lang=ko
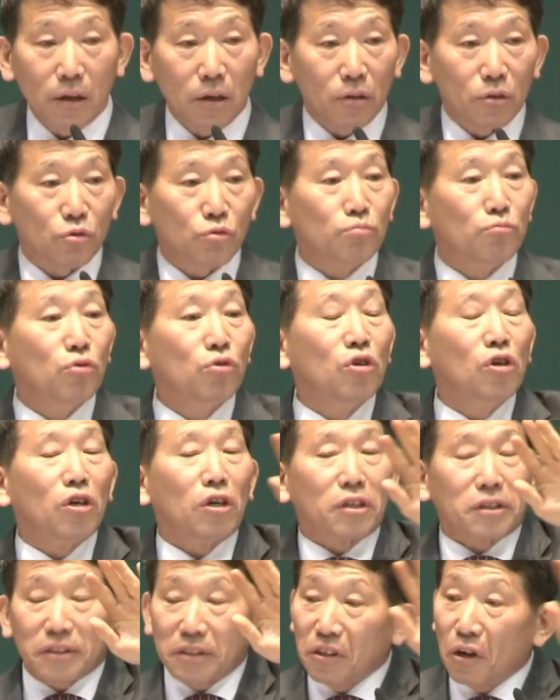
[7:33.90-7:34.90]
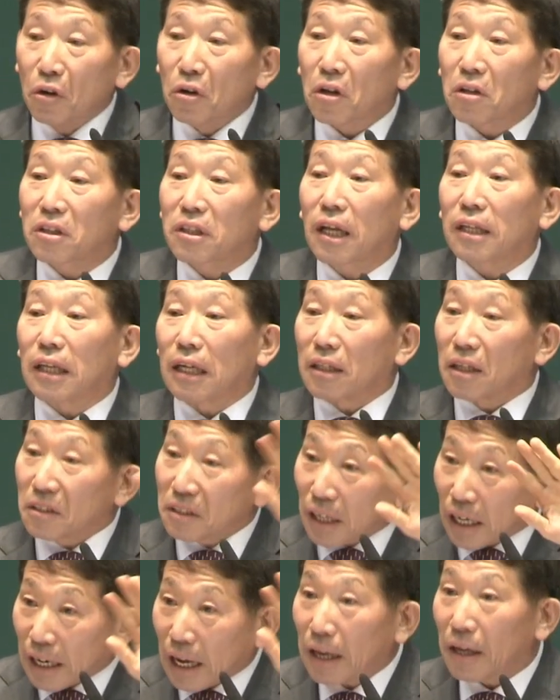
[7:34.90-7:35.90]
문을 열었다
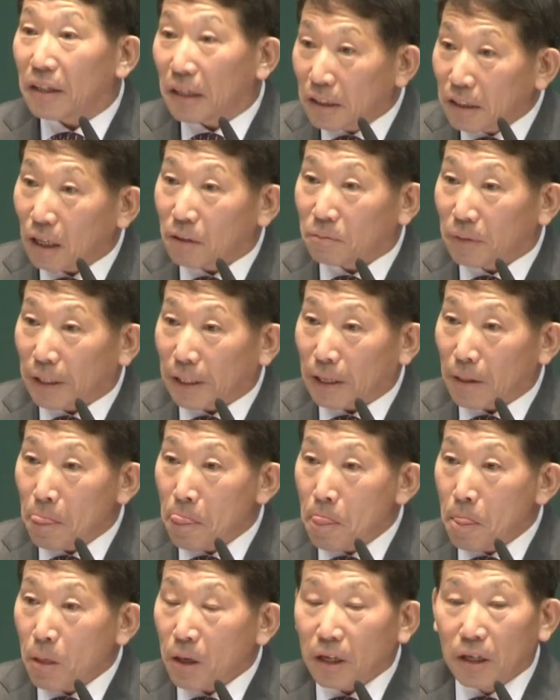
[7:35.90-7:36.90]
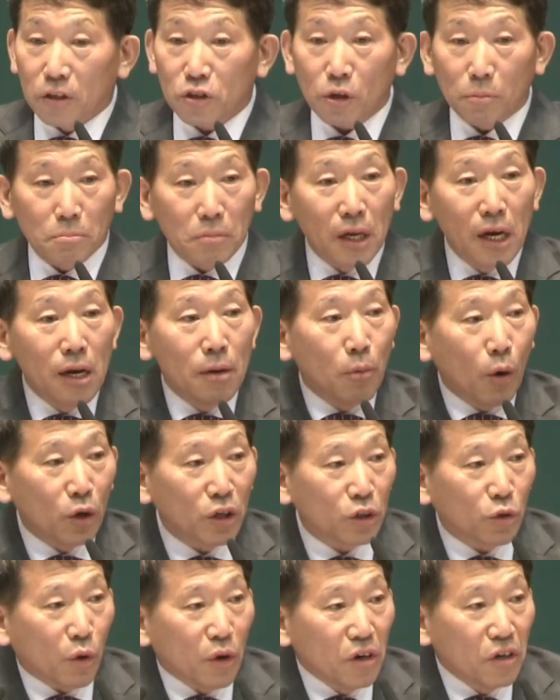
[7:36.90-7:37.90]
닫았다 해야 된단 말이에요. 그래서
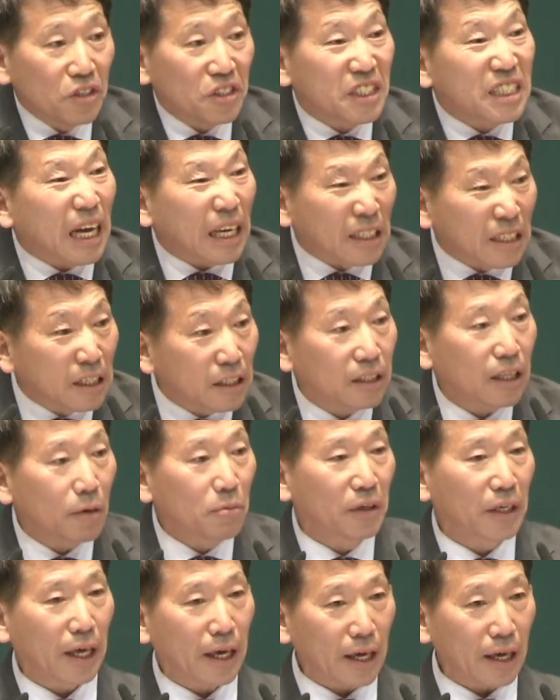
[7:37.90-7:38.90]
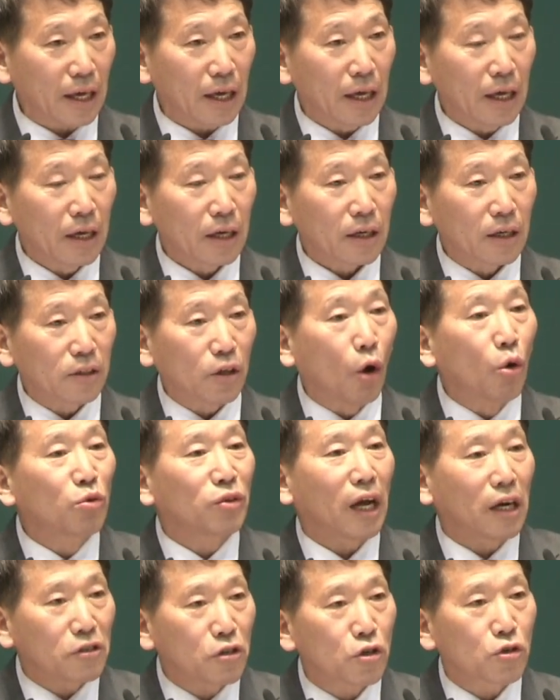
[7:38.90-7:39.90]
밀봉이 되어 있지 않기 때문에 그 더운
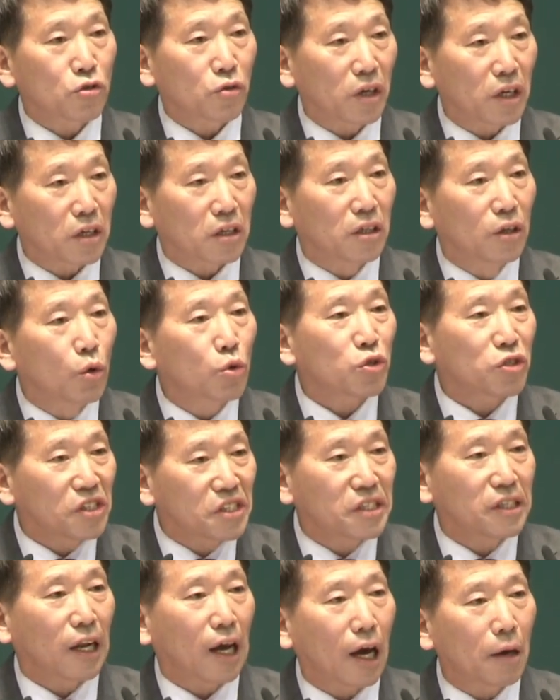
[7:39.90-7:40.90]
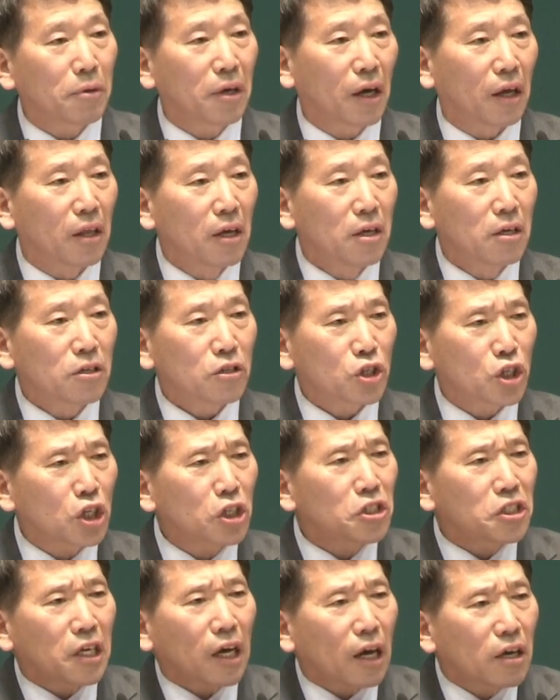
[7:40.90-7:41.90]
날씨 속에 그곳을 지나가면
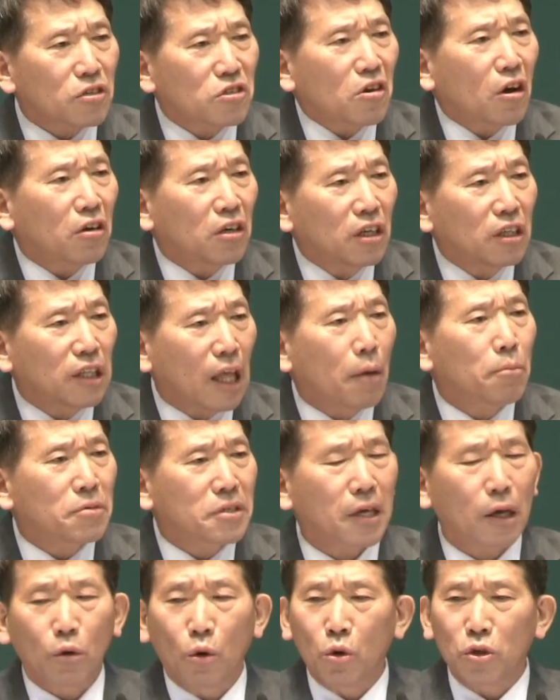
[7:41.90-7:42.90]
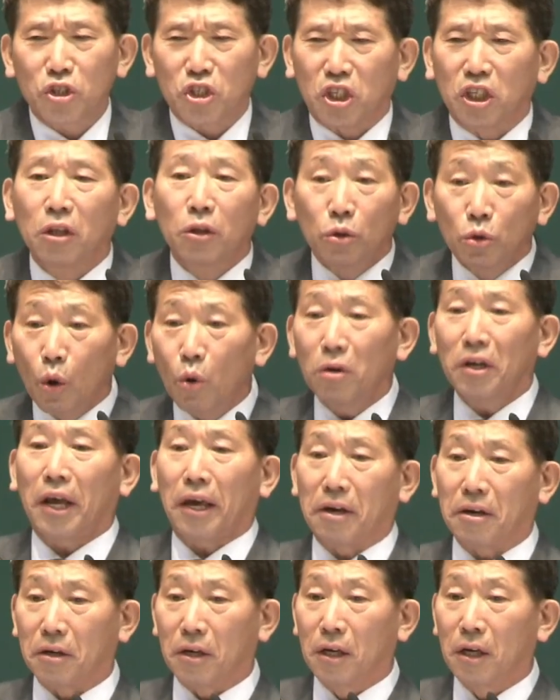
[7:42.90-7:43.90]
시체가 썩는 냄새로 진동을
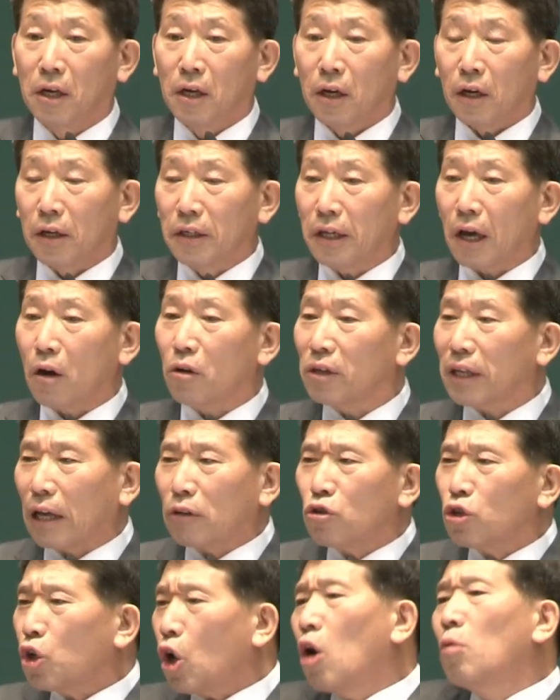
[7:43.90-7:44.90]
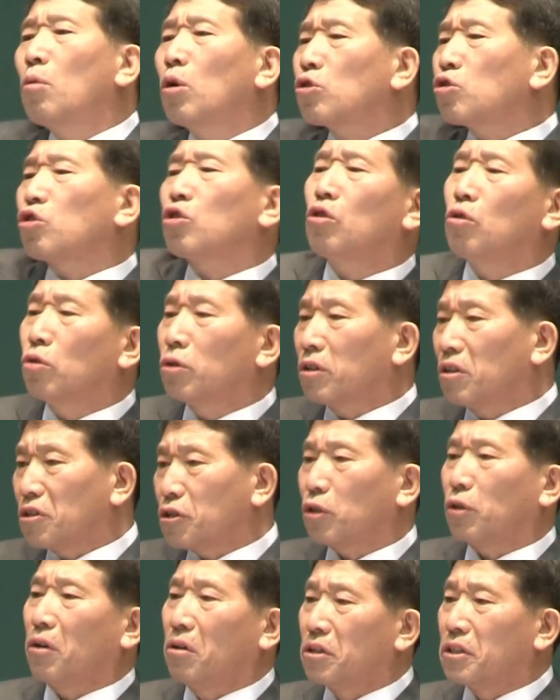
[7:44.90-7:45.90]
해요. 그러니까 거기 아주 혐오스러운
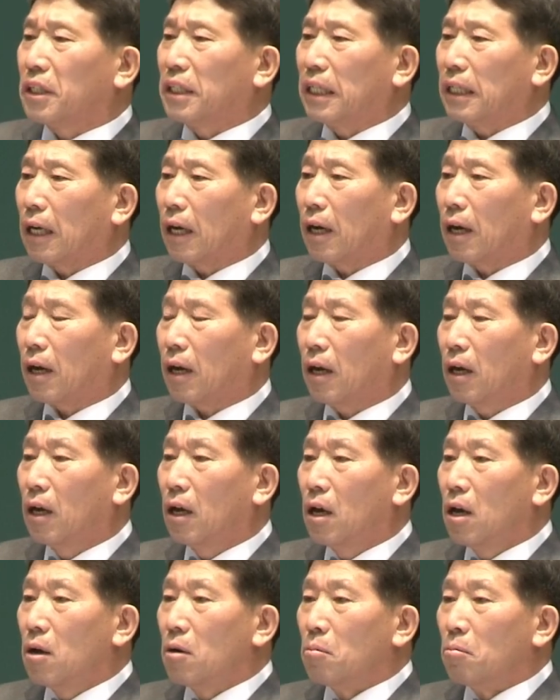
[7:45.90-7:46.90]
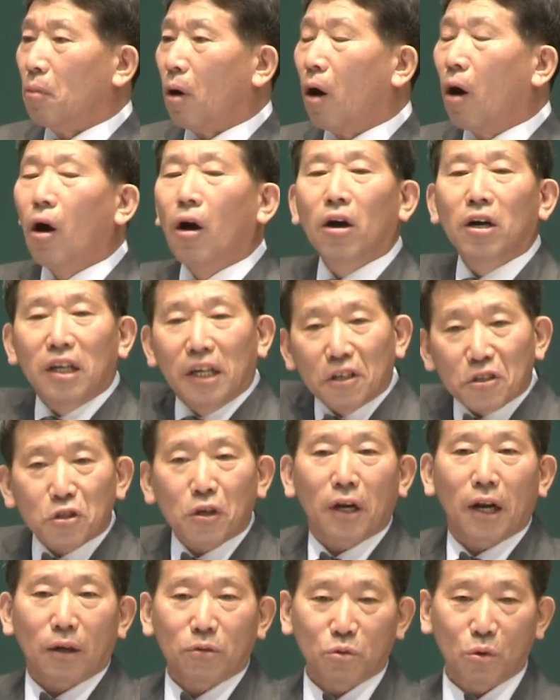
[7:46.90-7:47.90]
것이 되어지니까
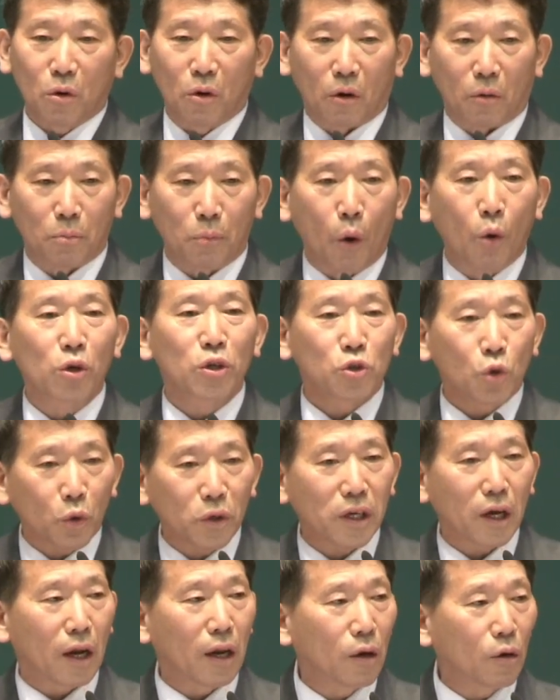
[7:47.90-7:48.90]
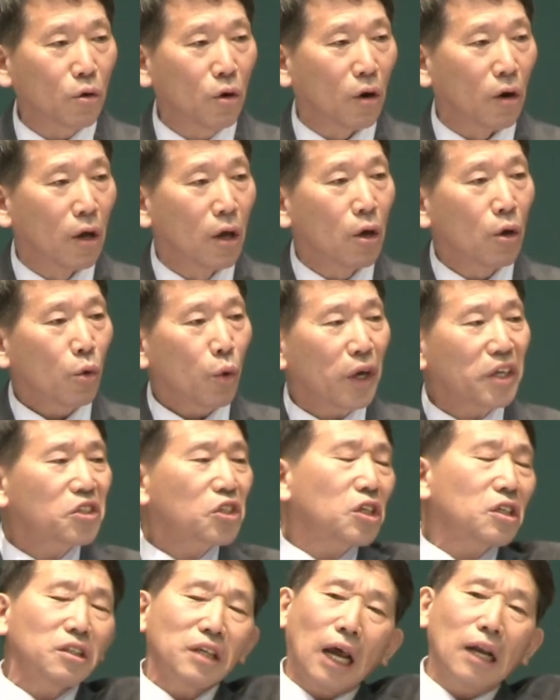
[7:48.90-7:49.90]
멀리서라도 보기 좋게 하려고
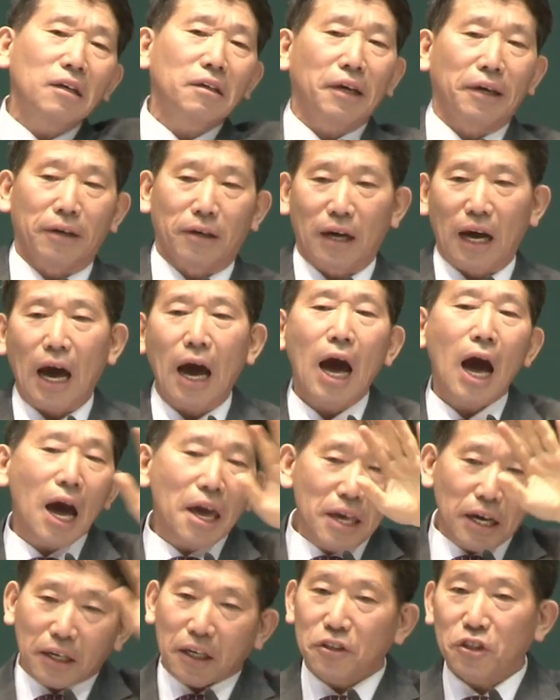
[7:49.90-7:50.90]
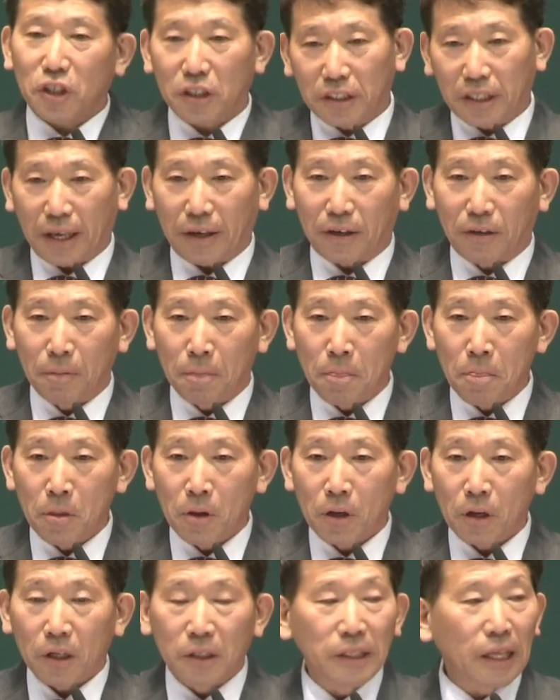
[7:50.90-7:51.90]
회치를 하는 거예요. 하얗게 칠을 해요.
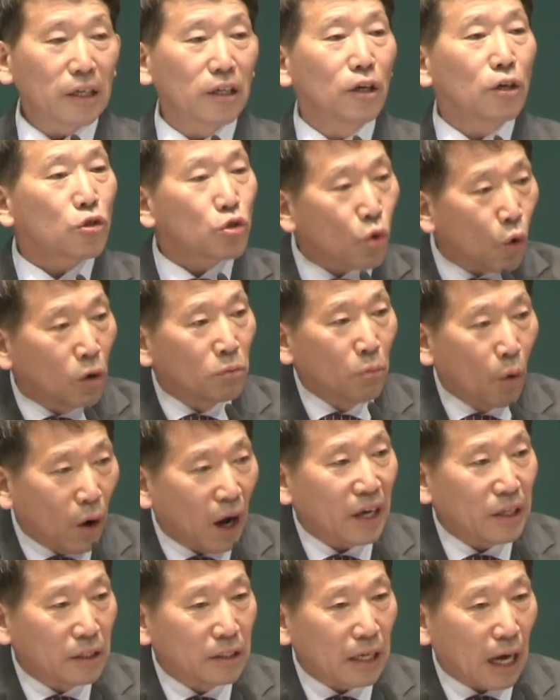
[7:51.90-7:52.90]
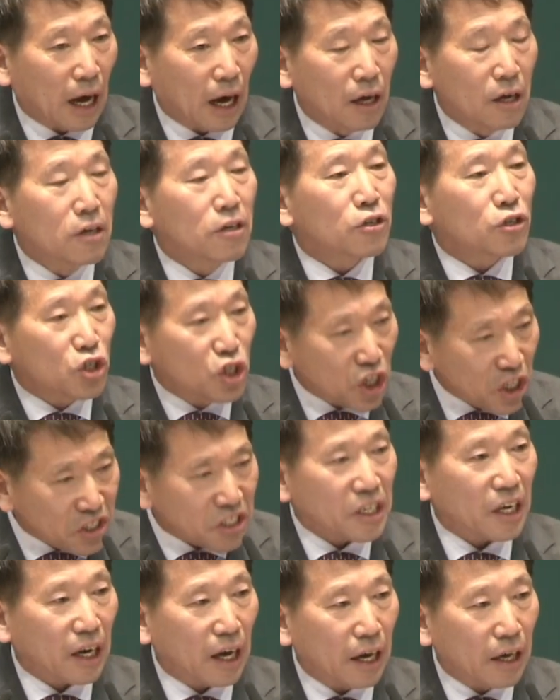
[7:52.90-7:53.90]
근데 그 속은 뭐가 있느냐?
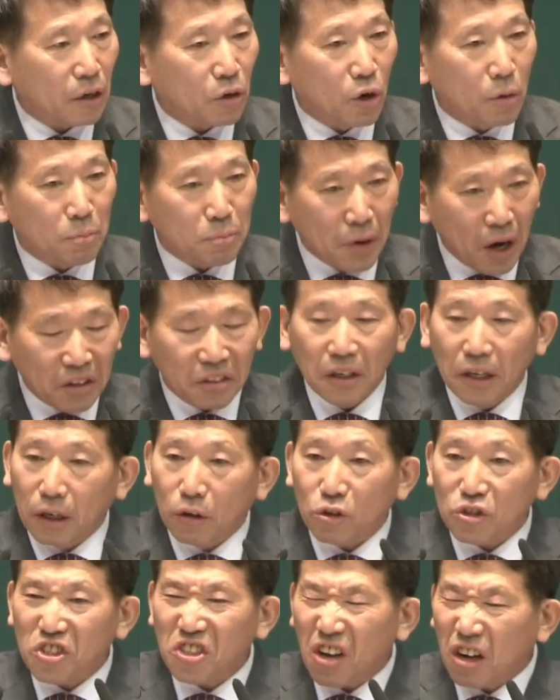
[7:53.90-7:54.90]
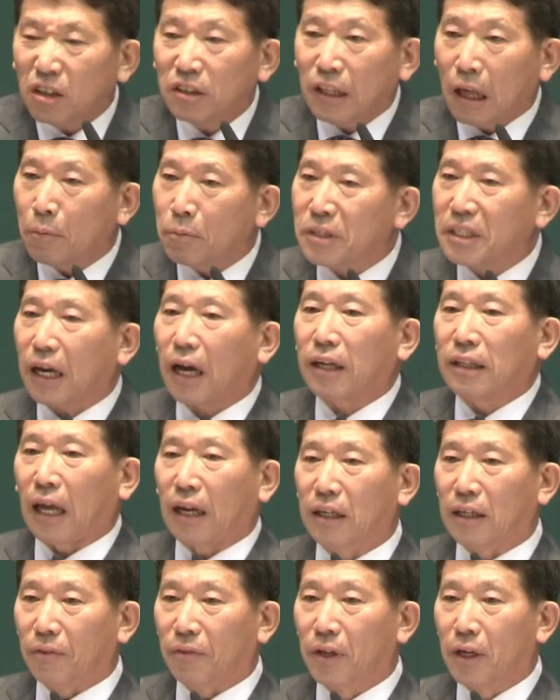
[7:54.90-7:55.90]
시체가 있고 뼈들이 있고 썩은 냄새가
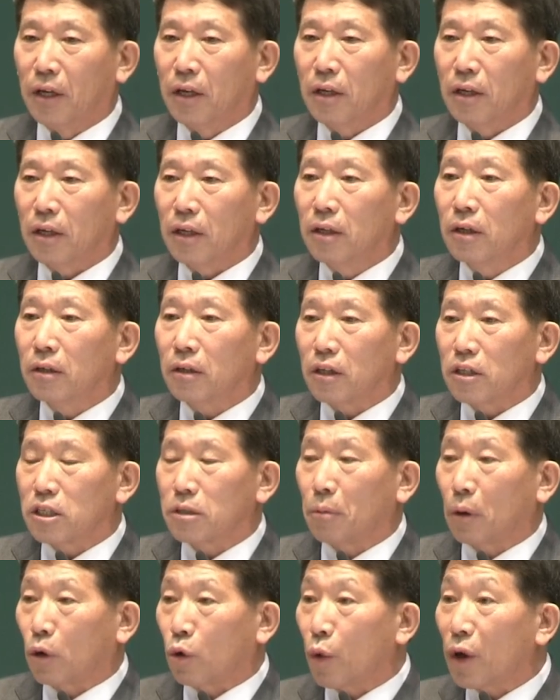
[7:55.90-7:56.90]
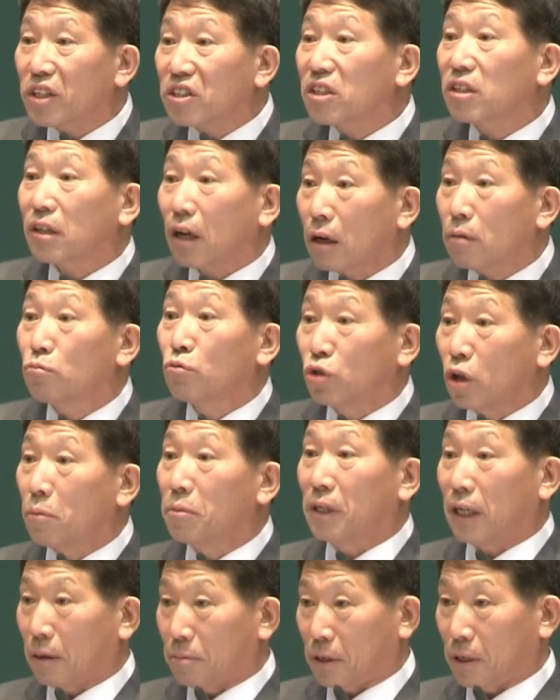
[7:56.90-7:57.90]
나는 이런 것이 바로 회칠한
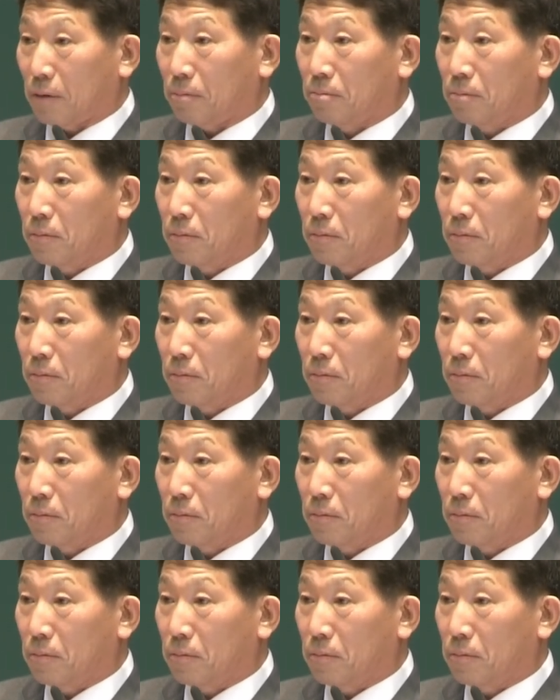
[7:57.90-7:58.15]
무덤이라며.